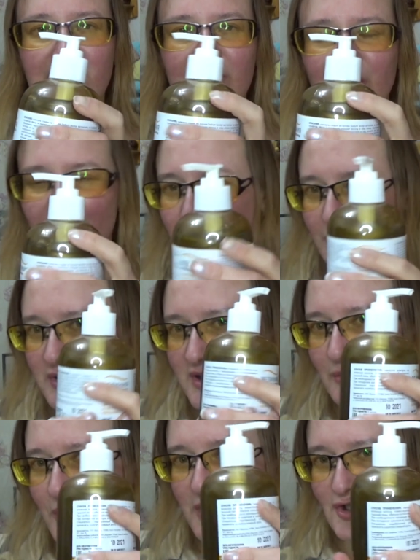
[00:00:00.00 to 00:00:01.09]
Ну,
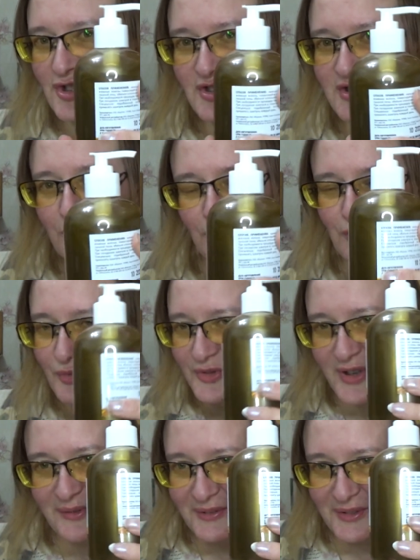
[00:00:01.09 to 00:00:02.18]
его я сейчас не буду
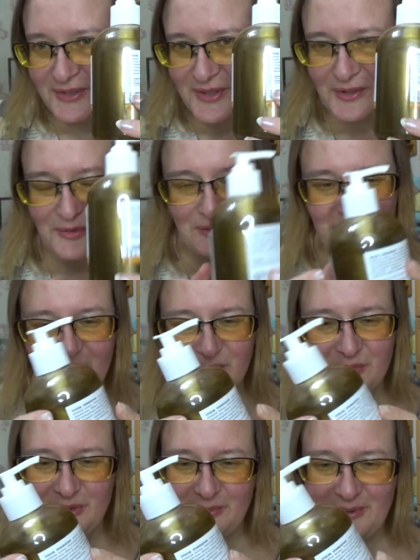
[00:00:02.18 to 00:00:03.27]
выдавливать на руку, но я
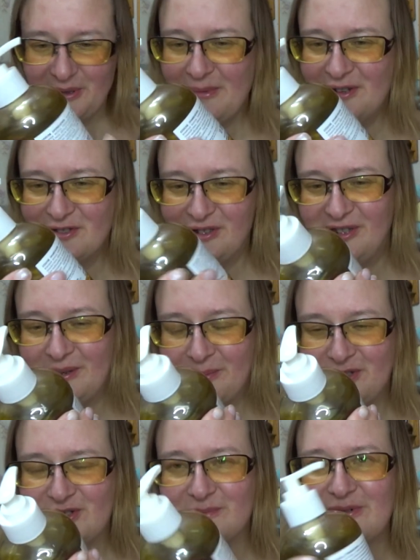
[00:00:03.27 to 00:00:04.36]
думаю, ты понимаешь, зритель,
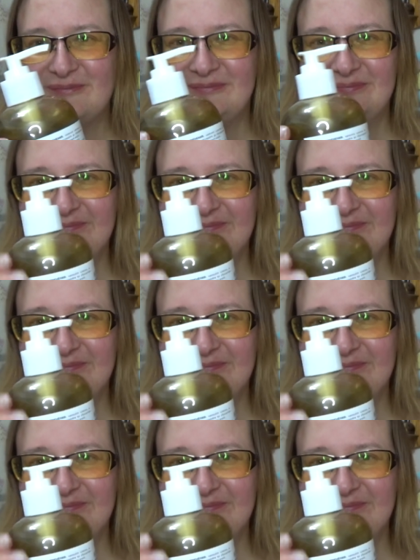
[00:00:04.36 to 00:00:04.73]
почему.